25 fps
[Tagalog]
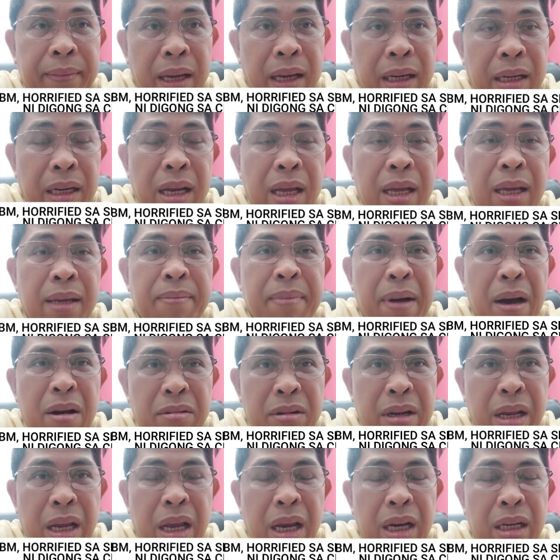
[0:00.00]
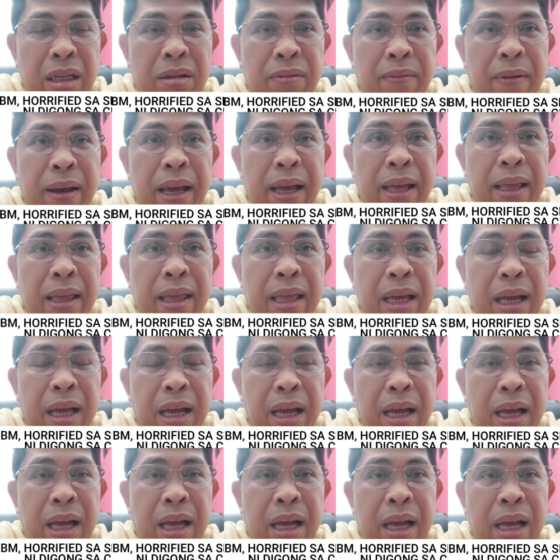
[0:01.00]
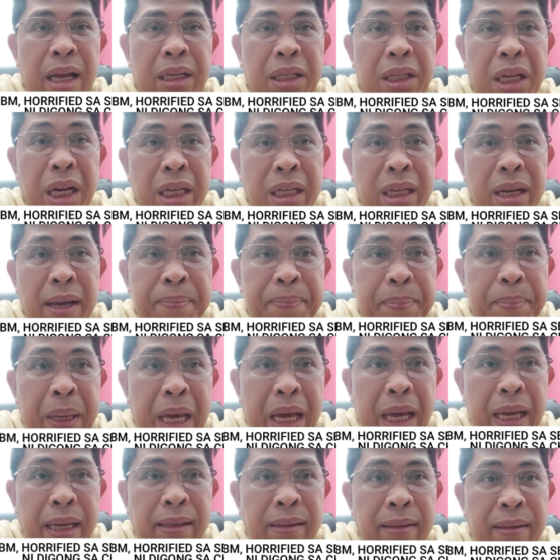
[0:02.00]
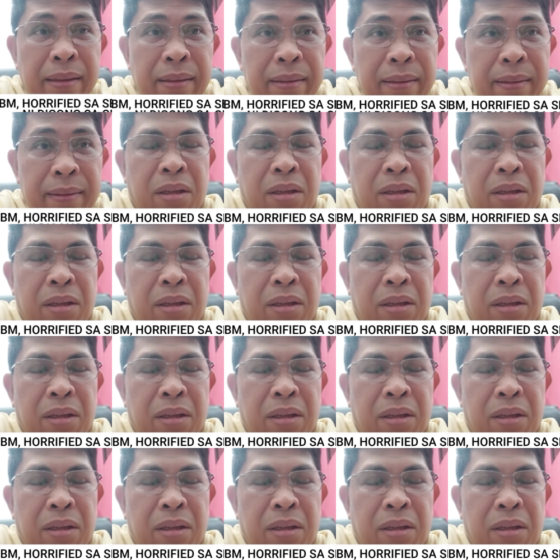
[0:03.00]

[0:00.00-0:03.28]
ni Mao Diggs with uh, Xi Jinping.